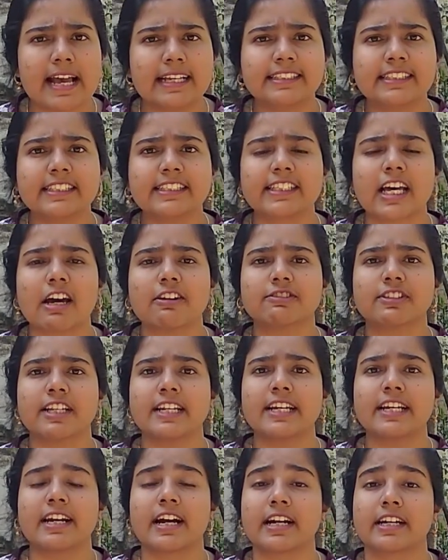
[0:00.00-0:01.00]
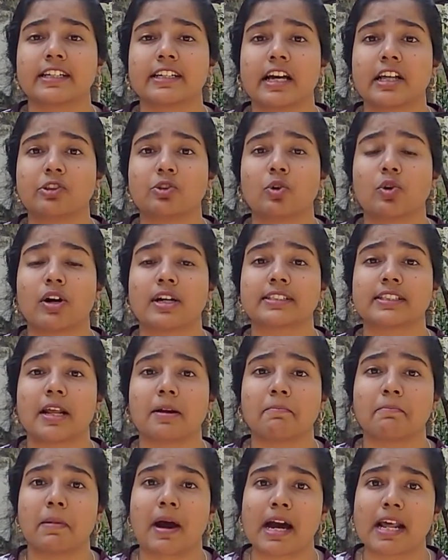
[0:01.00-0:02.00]
ऐसी सार्वजनिक घटना
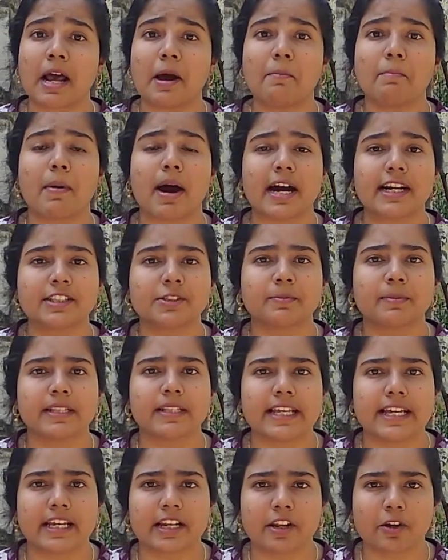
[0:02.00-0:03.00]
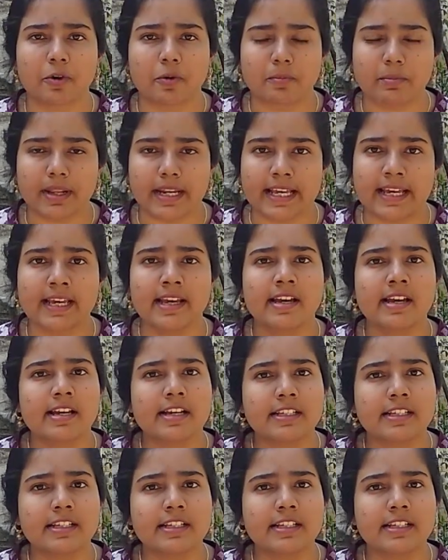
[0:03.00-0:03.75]
2012 मार्च में देखने को मिली